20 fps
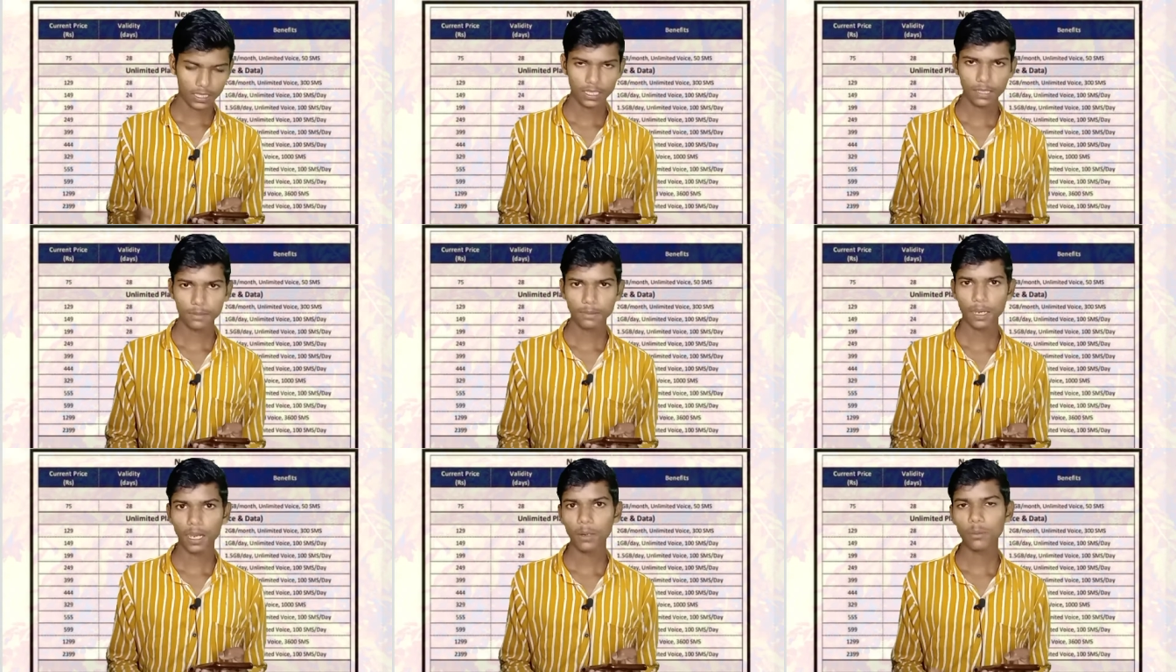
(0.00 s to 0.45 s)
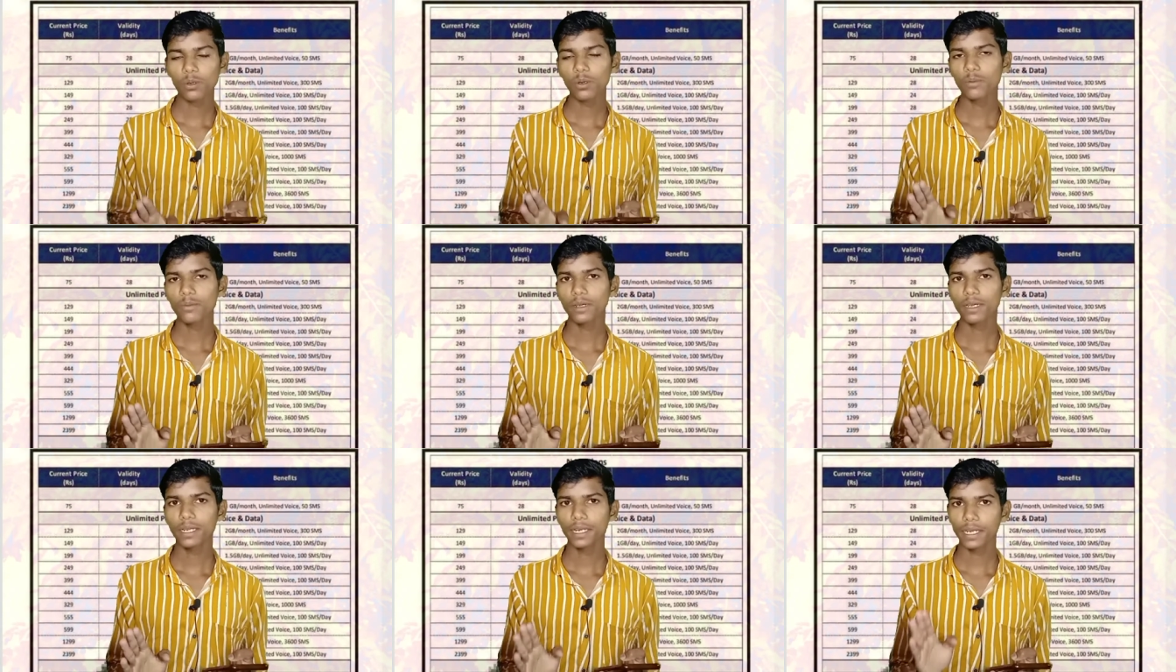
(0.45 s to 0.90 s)
सिर्फ आपको
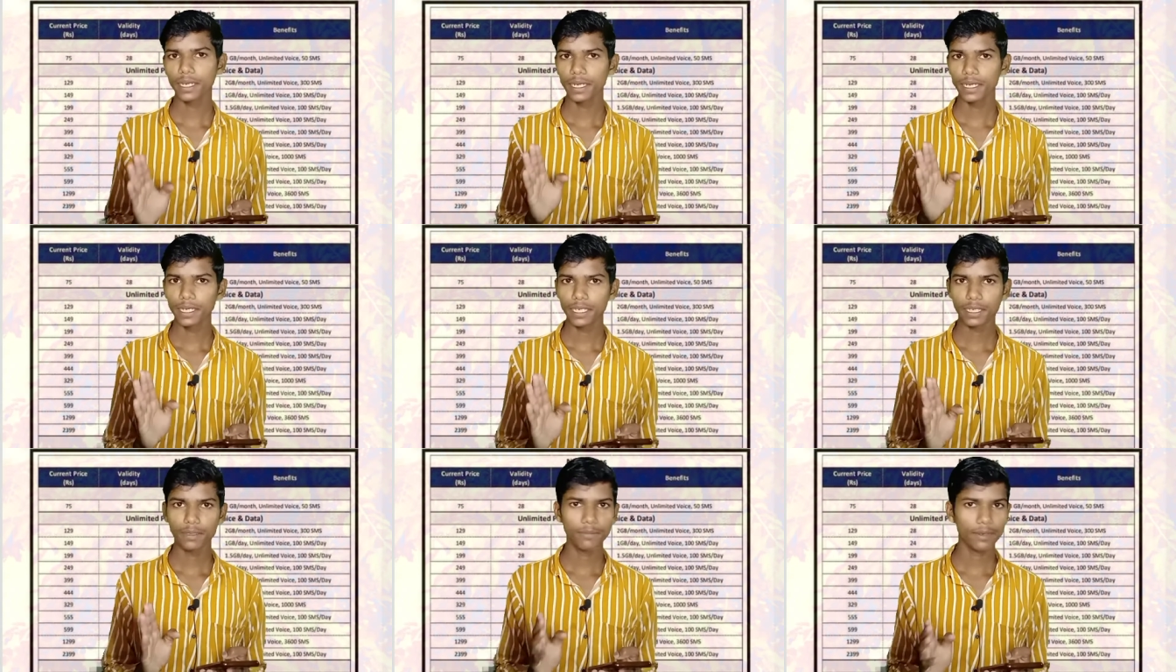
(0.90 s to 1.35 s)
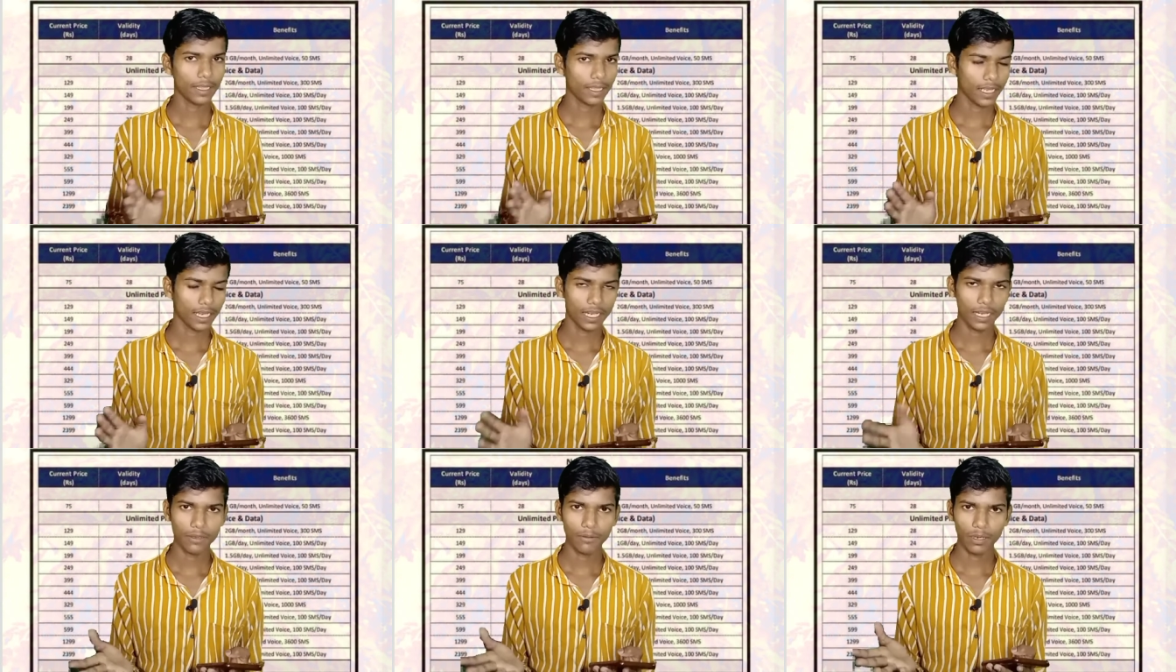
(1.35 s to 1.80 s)
मैं रेट ही
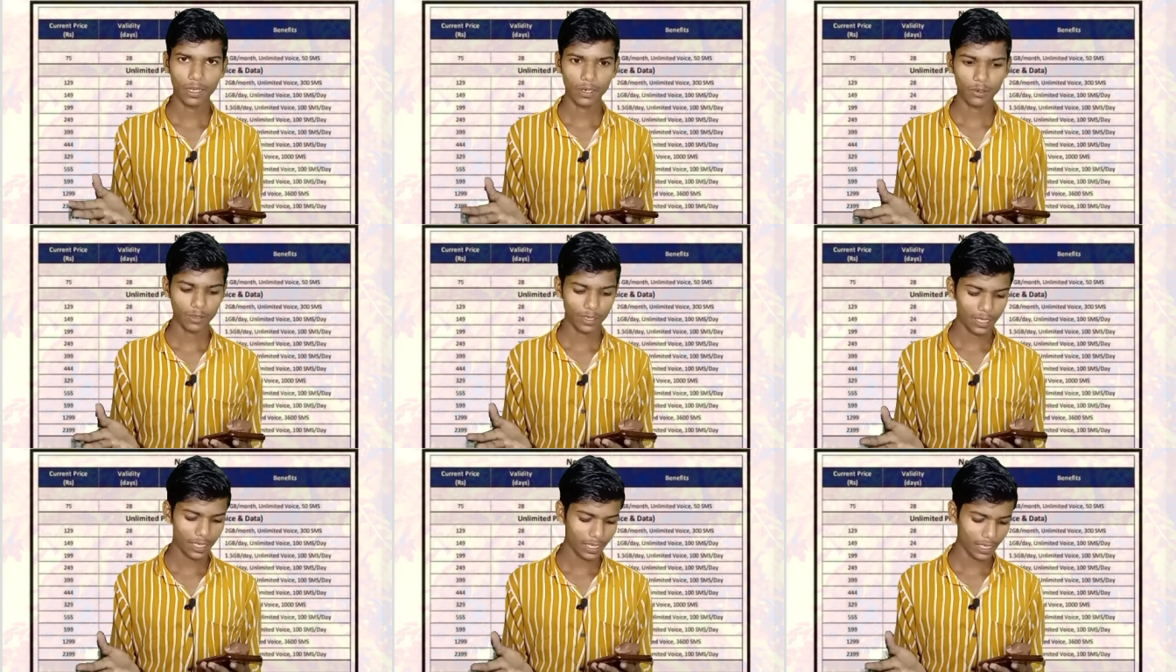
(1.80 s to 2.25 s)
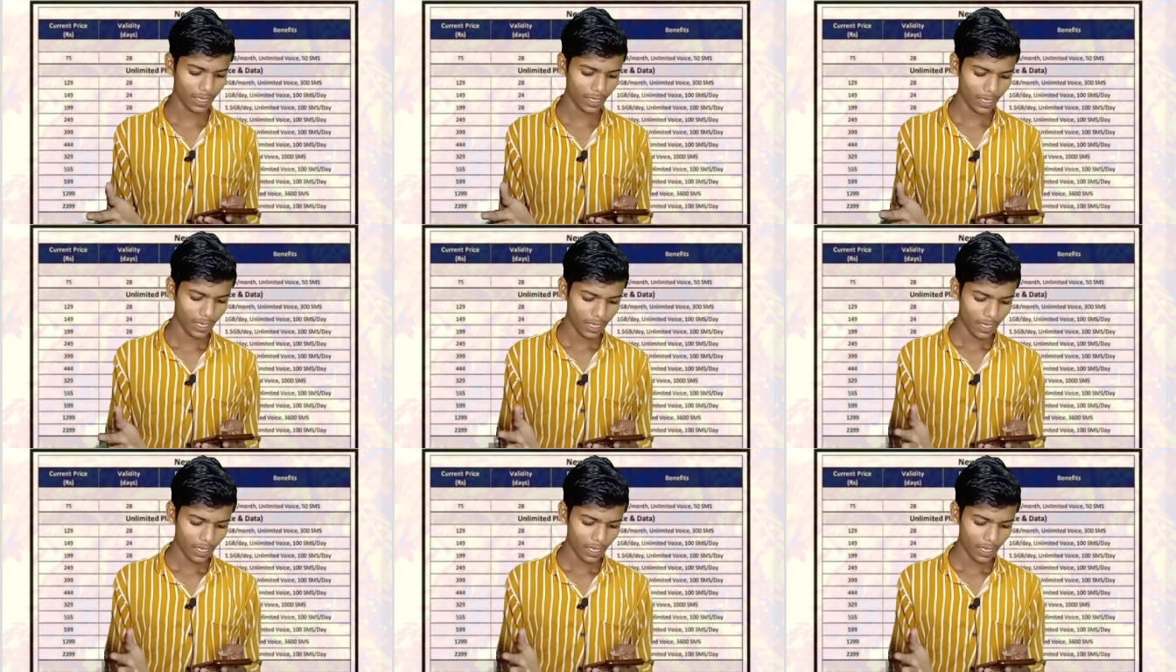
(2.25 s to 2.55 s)
बताने वाला हूँ ठीक है